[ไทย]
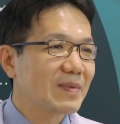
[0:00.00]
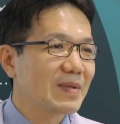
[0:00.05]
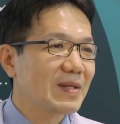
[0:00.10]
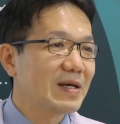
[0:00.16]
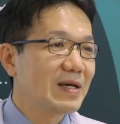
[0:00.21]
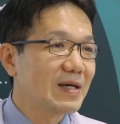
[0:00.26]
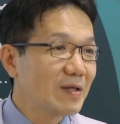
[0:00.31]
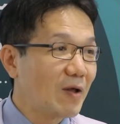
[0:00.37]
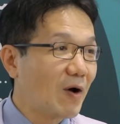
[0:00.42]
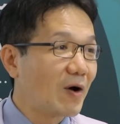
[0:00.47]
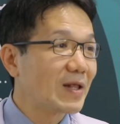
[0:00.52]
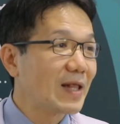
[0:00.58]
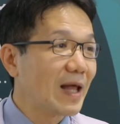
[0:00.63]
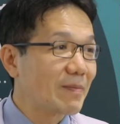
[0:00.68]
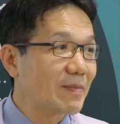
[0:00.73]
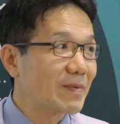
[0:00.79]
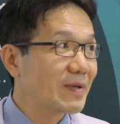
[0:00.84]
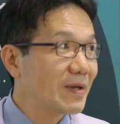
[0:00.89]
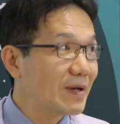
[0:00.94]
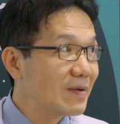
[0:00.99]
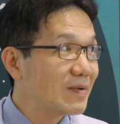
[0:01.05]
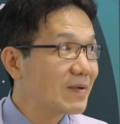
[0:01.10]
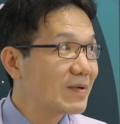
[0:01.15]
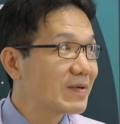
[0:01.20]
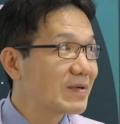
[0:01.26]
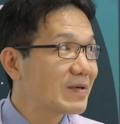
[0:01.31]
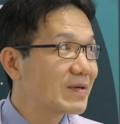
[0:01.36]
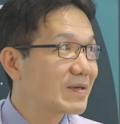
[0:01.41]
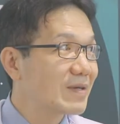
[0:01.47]
หรือนอนหลับเยอะ
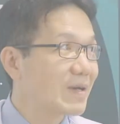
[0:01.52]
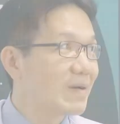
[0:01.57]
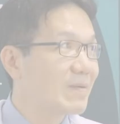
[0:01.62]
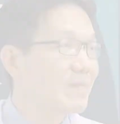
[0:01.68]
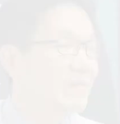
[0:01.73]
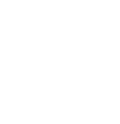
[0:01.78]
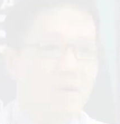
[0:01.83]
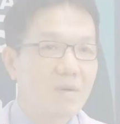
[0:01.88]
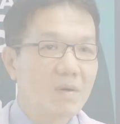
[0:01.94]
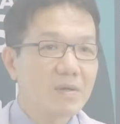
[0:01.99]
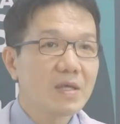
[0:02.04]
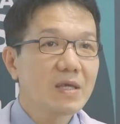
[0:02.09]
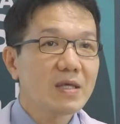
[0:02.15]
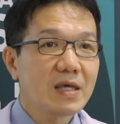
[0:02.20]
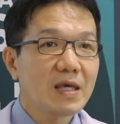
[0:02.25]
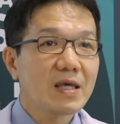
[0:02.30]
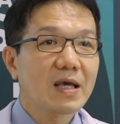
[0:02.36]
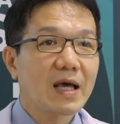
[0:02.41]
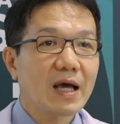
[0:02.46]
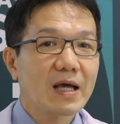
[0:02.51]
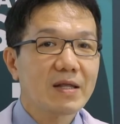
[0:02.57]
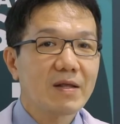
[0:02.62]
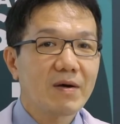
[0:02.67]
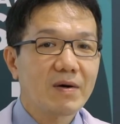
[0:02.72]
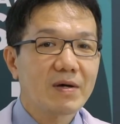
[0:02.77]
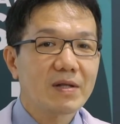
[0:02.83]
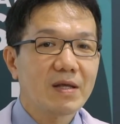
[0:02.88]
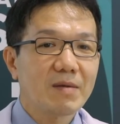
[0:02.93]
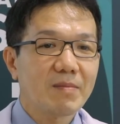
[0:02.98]
ครับอ๋อจริงๆการ
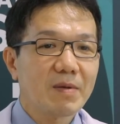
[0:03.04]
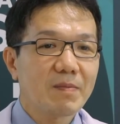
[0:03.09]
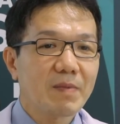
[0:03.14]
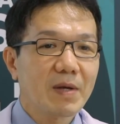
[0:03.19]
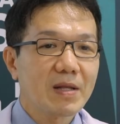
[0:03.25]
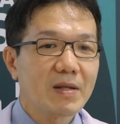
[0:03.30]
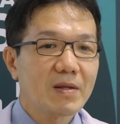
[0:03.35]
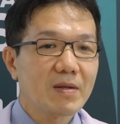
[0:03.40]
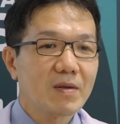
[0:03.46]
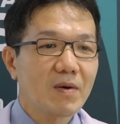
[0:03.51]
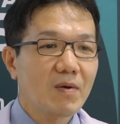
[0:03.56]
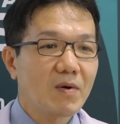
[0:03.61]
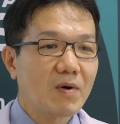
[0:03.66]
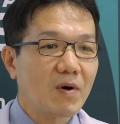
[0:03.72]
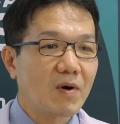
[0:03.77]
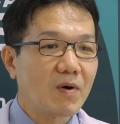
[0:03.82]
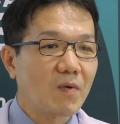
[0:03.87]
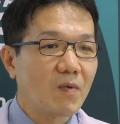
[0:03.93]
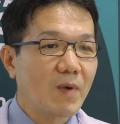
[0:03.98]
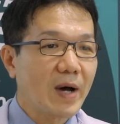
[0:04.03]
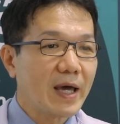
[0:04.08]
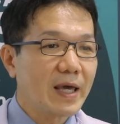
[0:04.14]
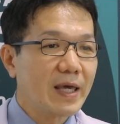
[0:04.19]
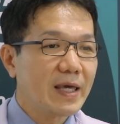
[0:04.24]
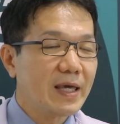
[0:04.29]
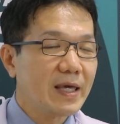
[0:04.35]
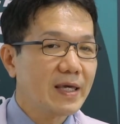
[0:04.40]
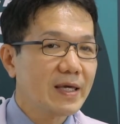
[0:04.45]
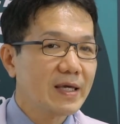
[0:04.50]
นอนเนี่ยมันเป็นโรคของวั
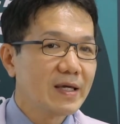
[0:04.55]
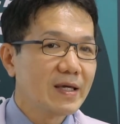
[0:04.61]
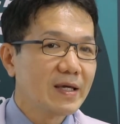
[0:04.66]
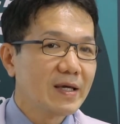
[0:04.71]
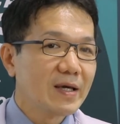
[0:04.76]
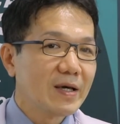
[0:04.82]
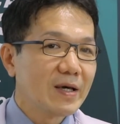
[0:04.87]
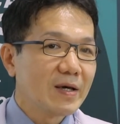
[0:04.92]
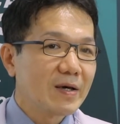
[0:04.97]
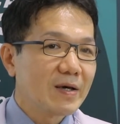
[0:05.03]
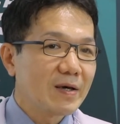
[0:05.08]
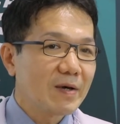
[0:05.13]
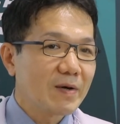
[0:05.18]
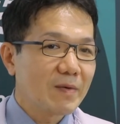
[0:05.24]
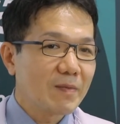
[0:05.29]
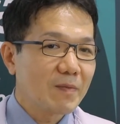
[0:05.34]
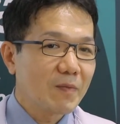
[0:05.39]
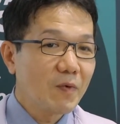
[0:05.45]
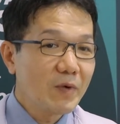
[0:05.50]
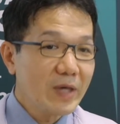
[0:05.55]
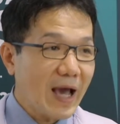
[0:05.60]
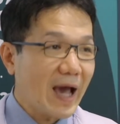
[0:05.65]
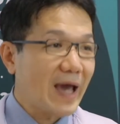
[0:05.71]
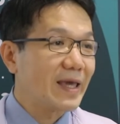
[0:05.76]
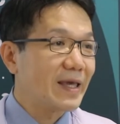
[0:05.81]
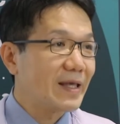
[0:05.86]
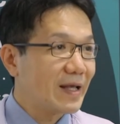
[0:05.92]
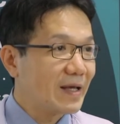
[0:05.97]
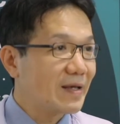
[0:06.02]
ยผู้ให
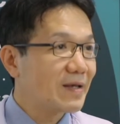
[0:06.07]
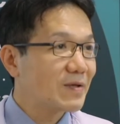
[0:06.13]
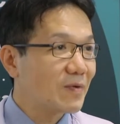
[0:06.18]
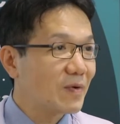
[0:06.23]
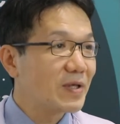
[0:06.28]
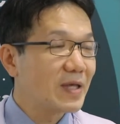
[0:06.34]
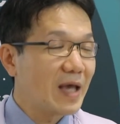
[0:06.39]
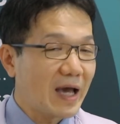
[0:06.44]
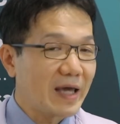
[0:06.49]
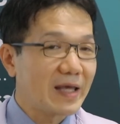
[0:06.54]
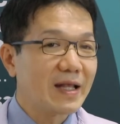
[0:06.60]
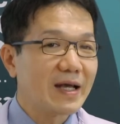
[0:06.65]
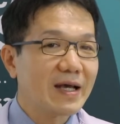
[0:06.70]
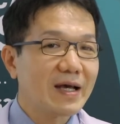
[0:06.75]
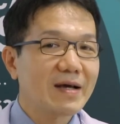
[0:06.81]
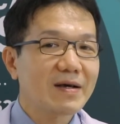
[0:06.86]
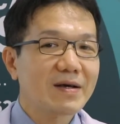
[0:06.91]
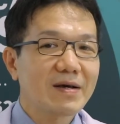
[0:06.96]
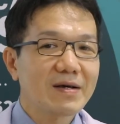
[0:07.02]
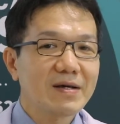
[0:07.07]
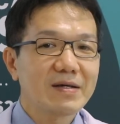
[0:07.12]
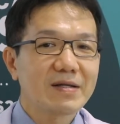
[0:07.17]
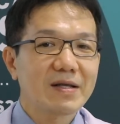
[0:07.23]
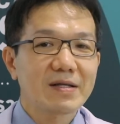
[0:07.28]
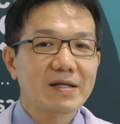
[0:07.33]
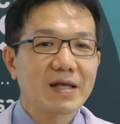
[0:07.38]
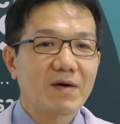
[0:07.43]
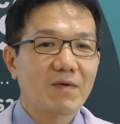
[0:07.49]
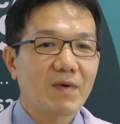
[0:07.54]
ญ่นะส่วนใหญ่นะฮะก็คือ
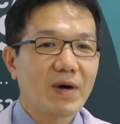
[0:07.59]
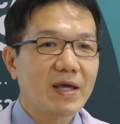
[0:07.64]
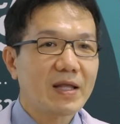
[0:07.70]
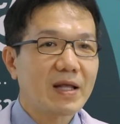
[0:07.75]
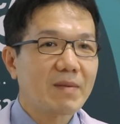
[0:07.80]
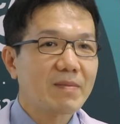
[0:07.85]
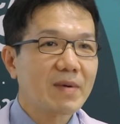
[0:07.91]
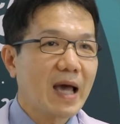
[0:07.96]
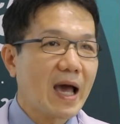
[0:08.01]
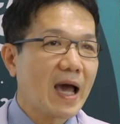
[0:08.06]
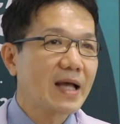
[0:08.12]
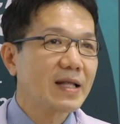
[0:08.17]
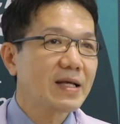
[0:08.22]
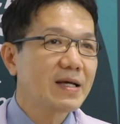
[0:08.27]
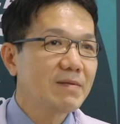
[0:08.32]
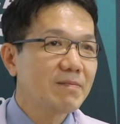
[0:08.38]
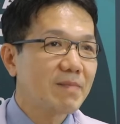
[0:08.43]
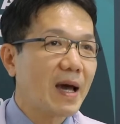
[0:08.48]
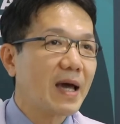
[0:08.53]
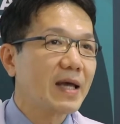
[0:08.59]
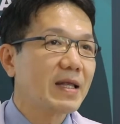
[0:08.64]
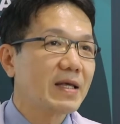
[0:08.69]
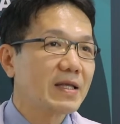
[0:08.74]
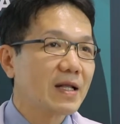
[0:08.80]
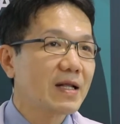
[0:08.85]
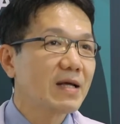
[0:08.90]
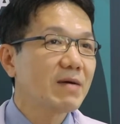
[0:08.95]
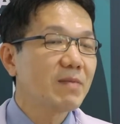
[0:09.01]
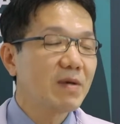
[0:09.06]
ตั้งแต่วัยทำงานขึ้นไปเนี่
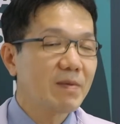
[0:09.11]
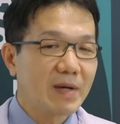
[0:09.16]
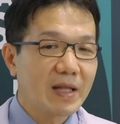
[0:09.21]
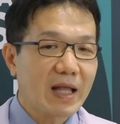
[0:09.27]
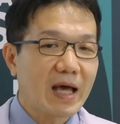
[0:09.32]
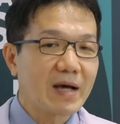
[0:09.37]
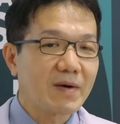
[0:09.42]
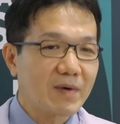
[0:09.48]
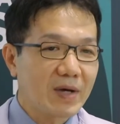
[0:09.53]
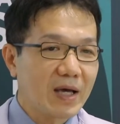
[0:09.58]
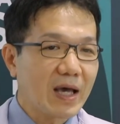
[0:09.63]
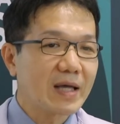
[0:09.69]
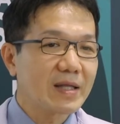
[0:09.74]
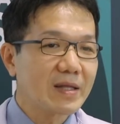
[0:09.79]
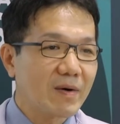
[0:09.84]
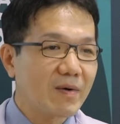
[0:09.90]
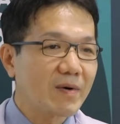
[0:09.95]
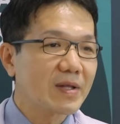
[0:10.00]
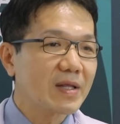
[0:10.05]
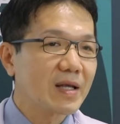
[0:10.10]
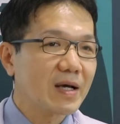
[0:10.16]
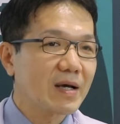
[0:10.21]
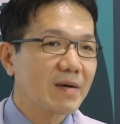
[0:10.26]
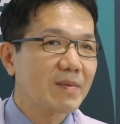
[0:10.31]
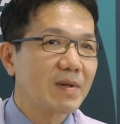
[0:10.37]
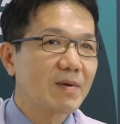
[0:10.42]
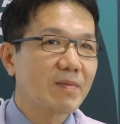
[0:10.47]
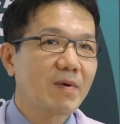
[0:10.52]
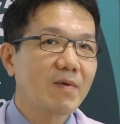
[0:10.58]
ยจะเริ่มมีปัญหาของการนอนนะค
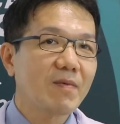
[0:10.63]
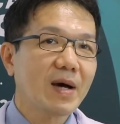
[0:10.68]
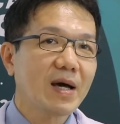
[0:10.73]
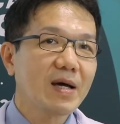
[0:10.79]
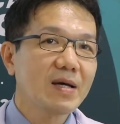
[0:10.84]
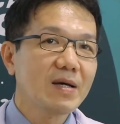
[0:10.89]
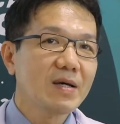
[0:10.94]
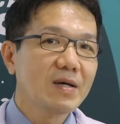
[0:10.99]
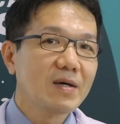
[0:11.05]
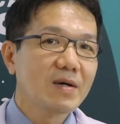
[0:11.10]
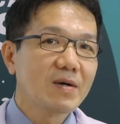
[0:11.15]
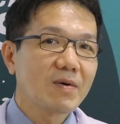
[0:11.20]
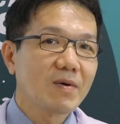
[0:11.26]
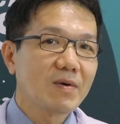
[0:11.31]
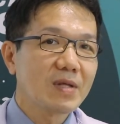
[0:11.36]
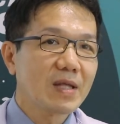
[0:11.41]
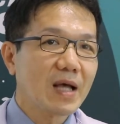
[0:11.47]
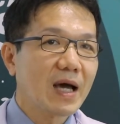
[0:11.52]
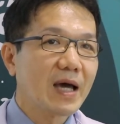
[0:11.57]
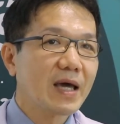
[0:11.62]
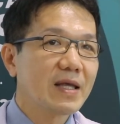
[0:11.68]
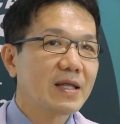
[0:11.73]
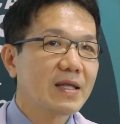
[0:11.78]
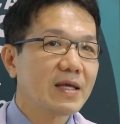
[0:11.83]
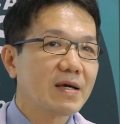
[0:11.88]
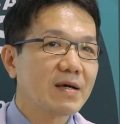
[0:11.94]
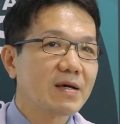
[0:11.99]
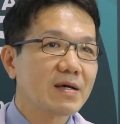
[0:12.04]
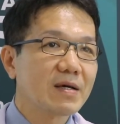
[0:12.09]
รับเราพบว่าคนไทย
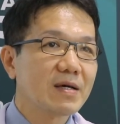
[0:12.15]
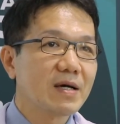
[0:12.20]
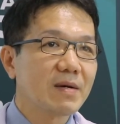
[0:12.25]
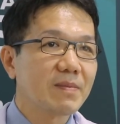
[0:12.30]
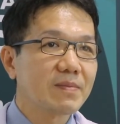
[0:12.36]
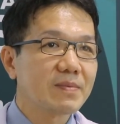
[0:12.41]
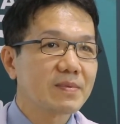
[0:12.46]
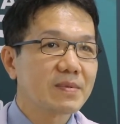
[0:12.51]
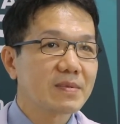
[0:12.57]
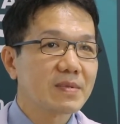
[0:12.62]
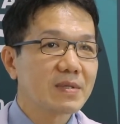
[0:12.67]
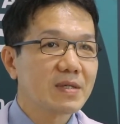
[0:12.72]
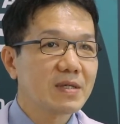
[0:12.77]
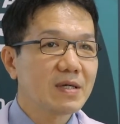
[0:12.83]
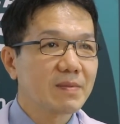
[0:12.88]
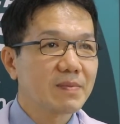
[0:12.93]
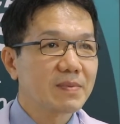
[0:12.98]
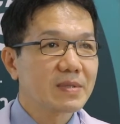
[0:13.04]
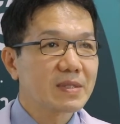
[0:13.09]
เนี่ยเกือบ